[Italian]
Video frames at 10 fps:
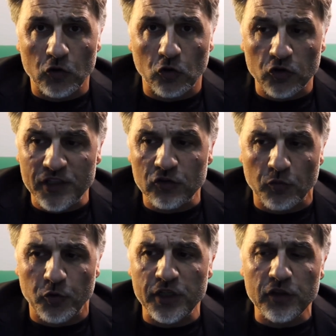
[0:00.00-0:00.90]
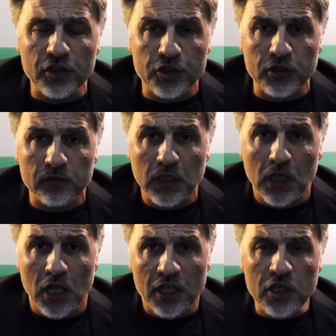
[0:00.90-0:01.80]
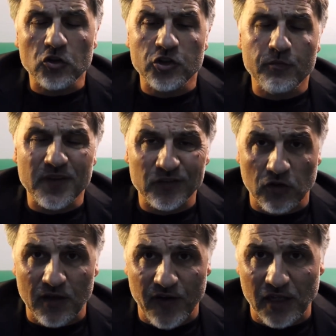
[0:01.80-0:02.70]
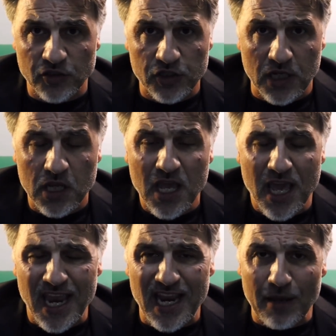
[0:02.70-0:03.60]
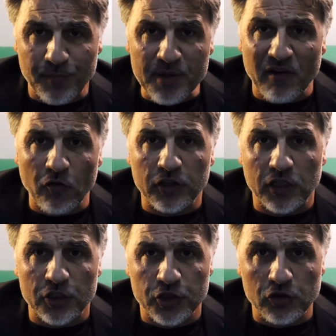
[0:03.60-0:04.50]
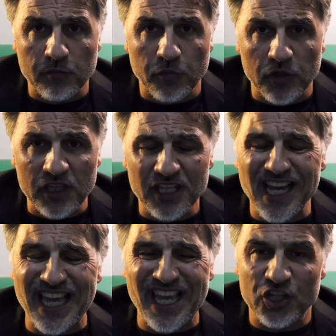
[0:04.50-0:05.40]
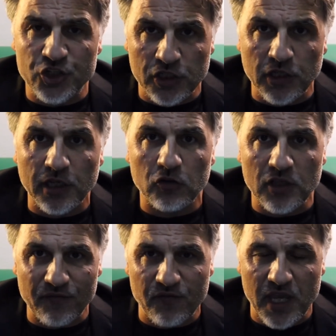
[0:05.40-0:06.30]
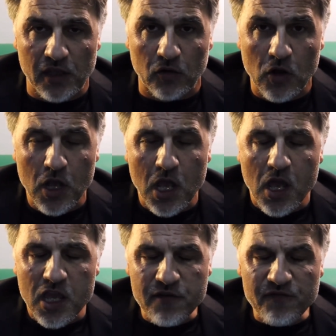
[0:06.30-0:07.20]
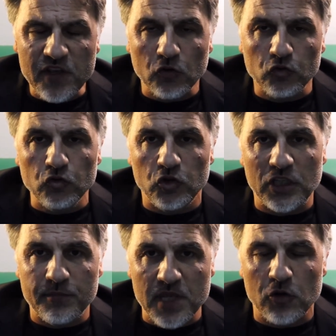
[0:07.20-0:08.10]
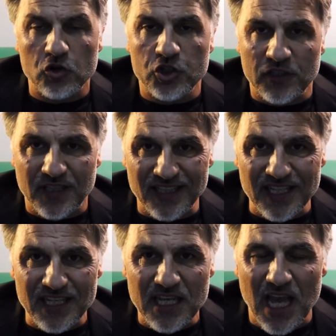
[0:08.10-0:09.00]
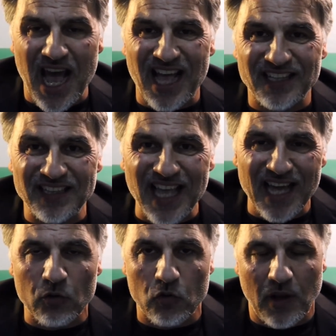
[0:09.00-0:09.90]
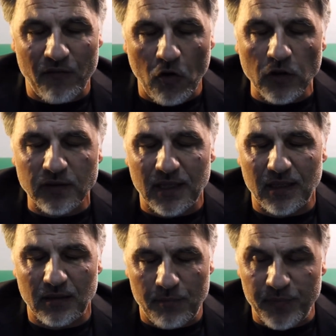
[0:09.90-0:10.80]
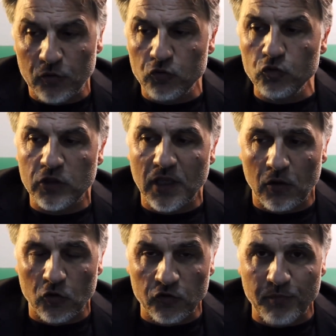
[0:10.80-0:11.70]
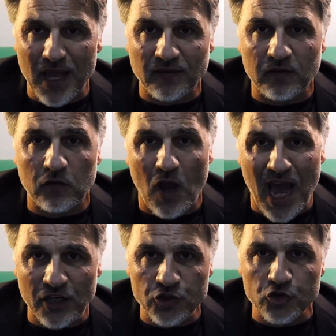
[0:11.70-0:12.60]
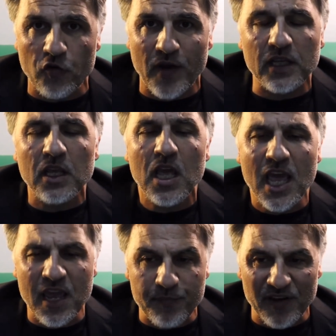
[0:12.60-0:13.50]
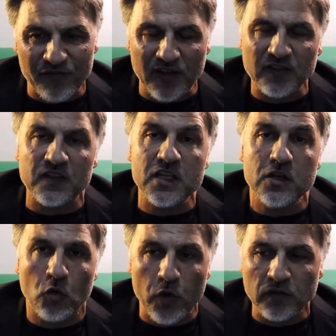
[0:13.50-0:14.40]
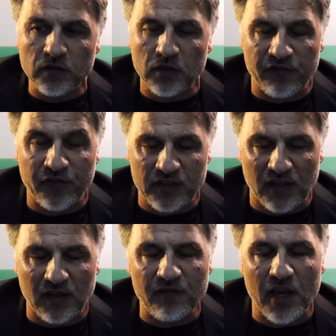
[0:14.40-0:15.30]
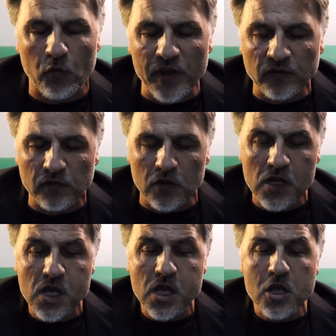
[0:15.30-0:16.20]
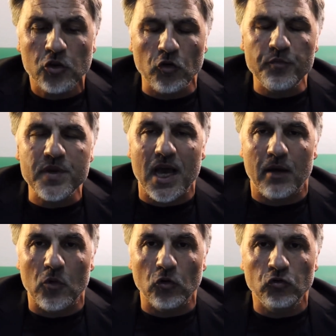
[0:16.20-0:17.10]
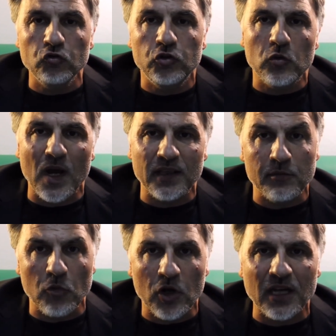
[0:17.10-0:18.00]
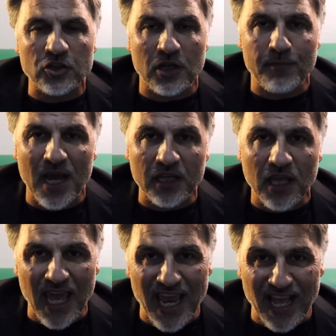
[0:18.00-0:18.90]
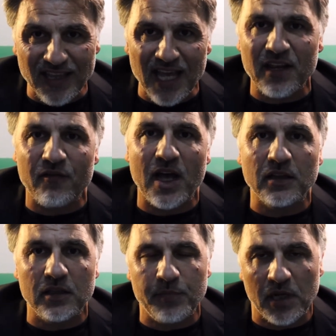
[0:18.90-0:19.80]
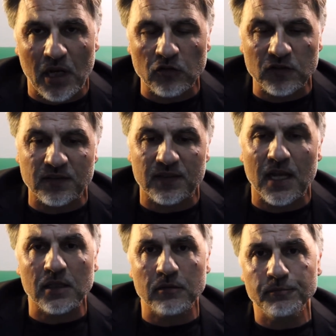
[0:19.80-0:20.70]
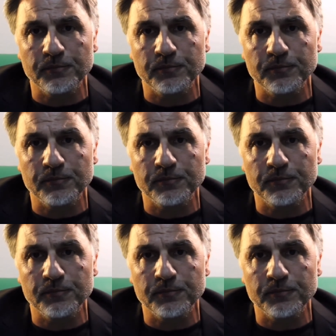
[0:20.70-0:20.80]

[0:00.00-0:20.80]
non ho dietro politici, io ci ho messo la faccia, è la prima volta che scendo in politica e ci credo davvero. Invito tutti i miei concittadini a dare una volta e per tutte lo spazio ai giovani e per far sì che si arrivi a questo dobbiamo tutti quanti rimboccarci le maniche e andare avanti per la nostra strada.